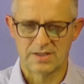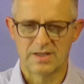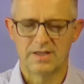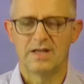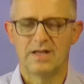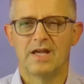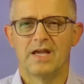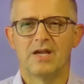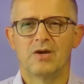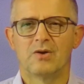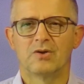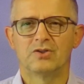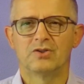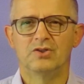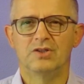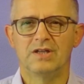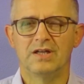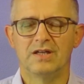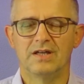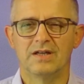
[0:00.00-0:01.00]
e
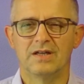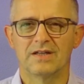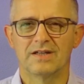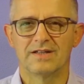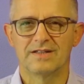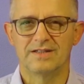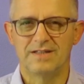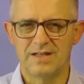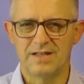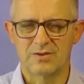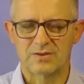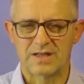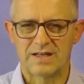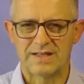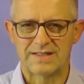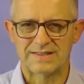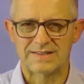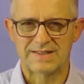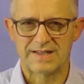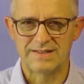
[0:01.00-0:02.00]
oggi Dio te le
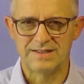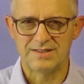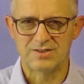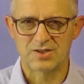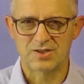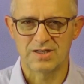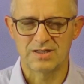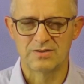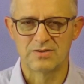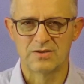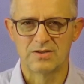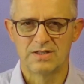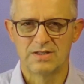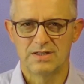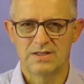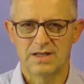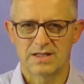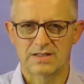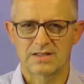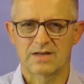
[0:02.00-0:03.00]
sta dicendo
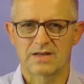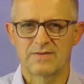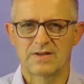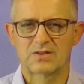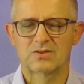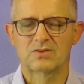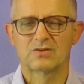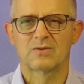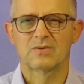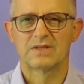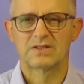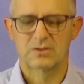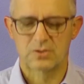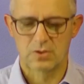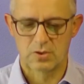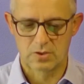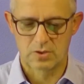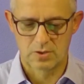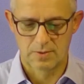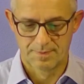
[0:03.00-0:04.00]
attraverso
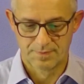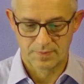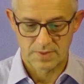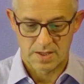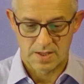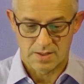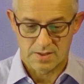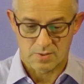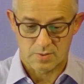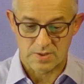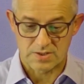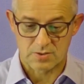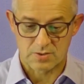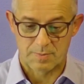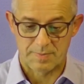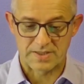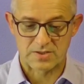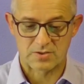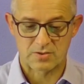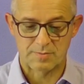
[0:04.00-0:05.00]
questo, questo
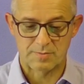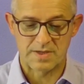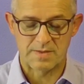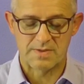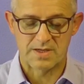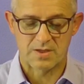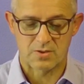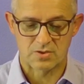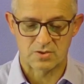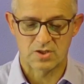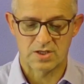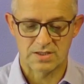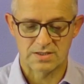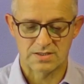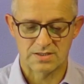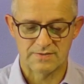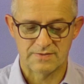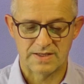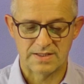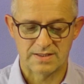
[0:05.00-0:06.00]
passo biblico,
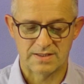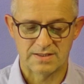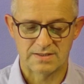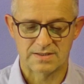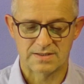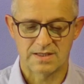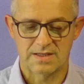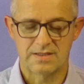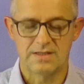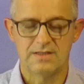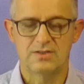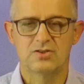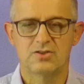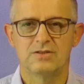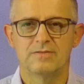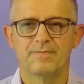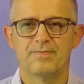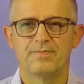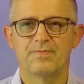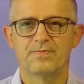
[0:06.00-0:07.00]
Genesi 20,
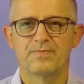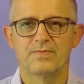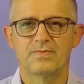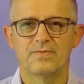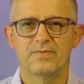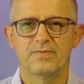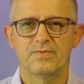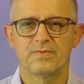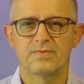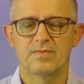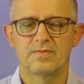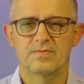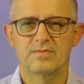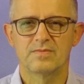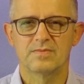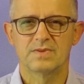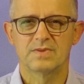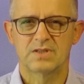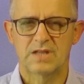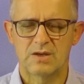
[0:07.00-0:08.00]
16
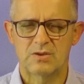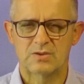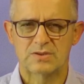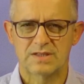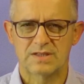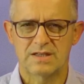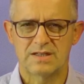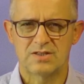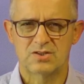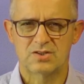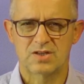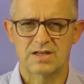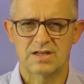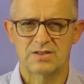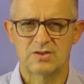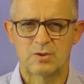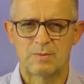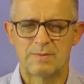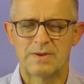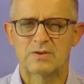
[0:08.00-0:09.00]
te lo sta
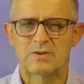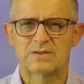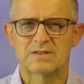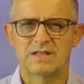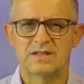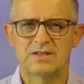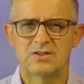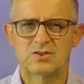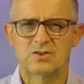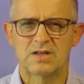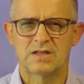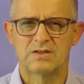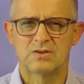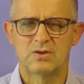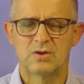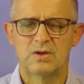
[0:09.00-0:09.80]
dicendo, me lo sta dicendo